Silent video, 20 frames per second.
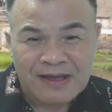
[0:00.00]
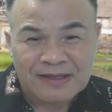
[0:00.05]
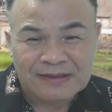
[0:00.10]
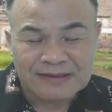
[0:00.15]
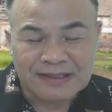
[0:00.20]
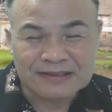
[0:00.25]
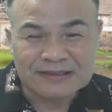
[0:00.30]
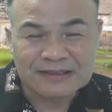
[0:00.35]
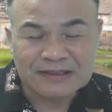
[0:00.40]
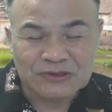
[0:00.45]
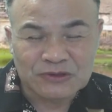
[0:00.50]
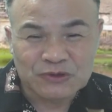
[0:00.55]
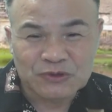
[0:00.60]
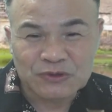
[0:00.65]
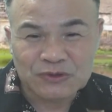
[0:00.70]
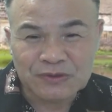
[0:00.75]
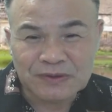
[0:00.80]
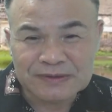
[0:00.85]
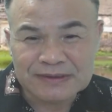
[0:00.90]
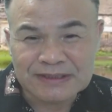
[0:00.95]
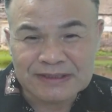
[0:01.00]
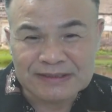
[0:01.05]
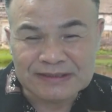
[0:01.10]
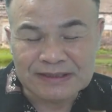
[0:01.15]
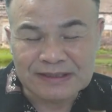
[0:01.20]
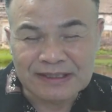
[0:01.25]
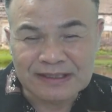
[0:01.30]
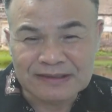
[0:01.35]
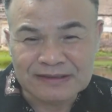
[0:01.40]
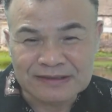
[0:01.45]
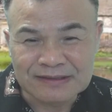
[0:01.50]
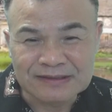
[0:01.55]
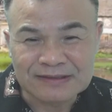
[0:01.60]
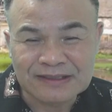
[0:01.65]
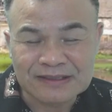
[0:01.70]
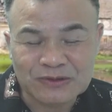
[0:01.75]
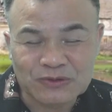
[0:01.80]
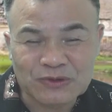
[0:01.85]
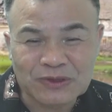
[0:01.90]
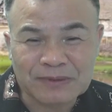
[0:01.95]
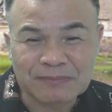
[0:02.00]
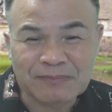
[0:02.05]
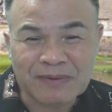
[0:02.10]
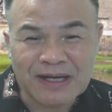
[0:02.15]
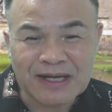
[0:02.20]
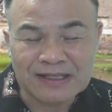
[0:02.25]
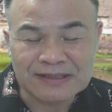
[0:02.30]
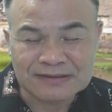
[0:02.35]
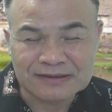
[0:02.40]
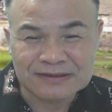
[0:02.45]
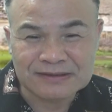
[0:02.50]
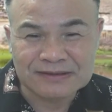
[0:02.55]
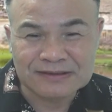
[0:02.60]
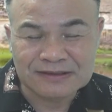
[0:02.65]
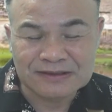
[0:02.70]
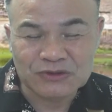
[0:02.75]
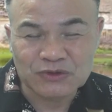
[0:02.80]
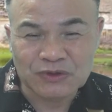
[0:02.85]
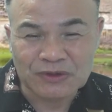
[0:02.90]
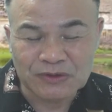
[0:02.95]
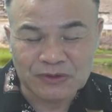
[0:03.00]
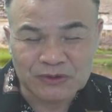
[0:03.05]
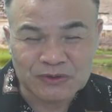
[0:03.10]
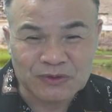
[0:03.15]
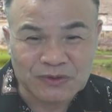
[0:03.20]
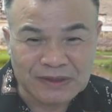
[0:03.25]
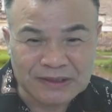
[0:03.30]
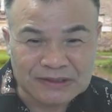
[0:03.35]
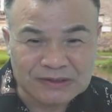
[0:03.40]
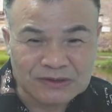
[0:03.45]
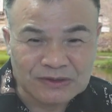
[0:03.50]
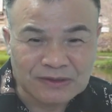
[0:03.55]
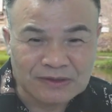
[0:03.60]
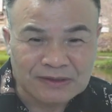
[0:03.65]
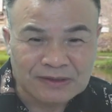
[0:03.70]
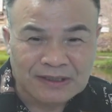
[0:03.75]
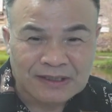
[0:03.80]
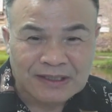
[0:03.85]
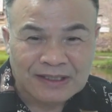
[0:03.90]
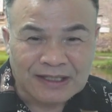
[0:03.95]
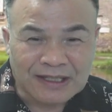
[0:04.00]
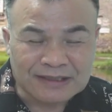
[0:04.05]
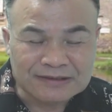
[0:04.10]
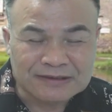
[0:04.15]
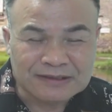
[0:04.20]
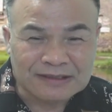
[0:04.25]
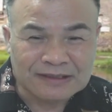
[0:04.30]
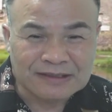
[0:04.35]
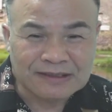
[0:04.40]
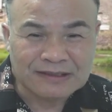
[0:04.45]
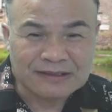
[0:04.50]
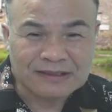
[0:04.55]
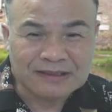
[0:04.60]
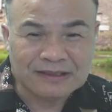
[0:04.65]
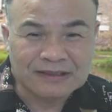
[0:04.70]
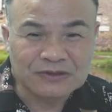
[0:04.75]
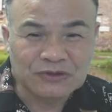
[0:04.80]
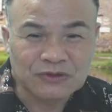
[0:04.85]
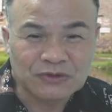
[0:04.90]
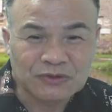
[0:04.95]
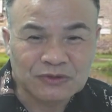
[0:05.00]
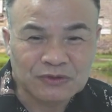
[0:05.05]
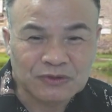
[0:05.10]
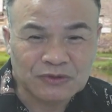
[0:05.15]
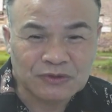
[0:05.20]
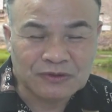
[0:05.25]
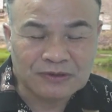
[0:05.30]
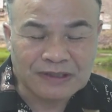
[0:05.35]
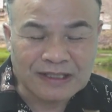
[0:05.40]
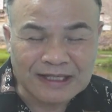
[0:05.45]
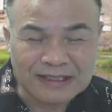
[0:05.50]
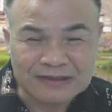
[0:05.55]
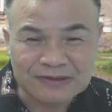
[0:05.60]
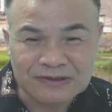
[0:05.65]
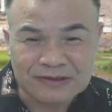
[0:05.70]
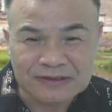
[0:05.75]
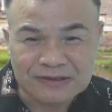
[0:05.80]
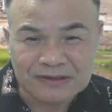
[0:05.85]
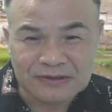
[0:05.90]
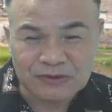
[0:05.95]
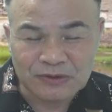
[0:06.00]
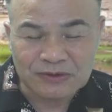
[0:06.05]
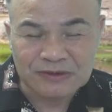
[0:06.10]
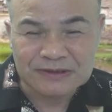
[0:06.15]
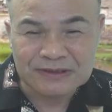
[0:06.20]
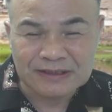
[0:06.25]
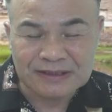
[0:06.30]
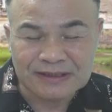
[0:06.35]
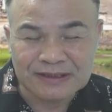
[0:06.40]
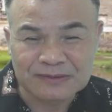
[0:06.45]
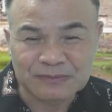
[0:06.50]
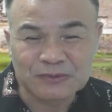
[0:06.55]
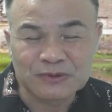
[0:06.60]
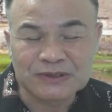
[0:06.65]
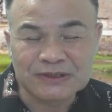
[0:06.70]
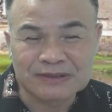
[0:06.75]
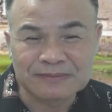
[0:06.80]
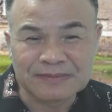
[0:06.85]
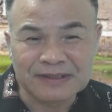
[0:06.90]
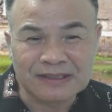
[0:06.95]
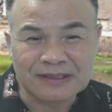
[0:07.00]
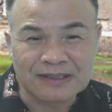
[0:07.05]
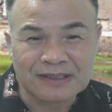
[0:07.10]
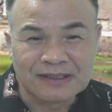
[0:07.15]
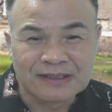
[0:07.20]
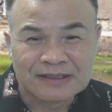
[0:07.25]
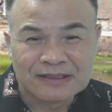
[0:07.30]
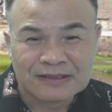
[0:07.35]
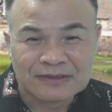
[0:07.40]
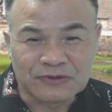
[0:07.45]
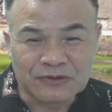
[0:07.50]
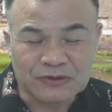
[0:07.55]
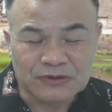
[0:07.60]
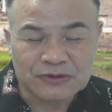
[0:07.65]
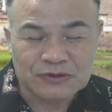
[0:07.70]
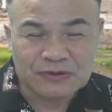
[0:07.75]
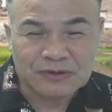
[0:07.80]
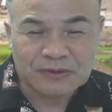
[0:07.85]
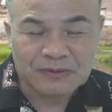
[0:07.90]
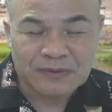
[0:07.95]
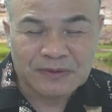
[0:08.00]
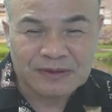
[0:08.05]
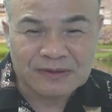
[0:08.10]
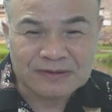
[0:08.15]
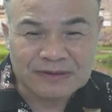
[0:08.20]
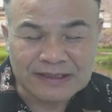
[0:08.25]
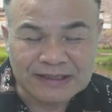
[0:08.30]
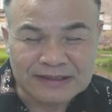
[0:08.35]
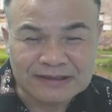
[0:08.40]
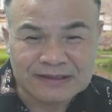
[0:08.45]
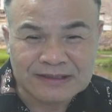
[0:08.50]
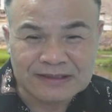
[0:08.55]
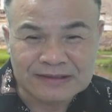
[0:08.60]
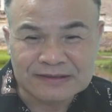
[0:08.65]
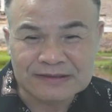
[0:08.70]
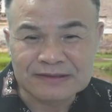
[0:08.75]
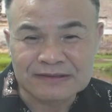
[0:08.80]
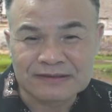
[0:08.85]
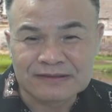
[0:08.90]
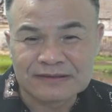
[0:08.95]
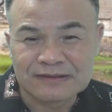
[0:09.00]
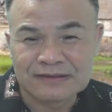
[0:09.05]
但是李希东这个人呢，一定对八字之学有所研究，而且呢，根据韩立所写的墓志铭，李希东会用年、月、日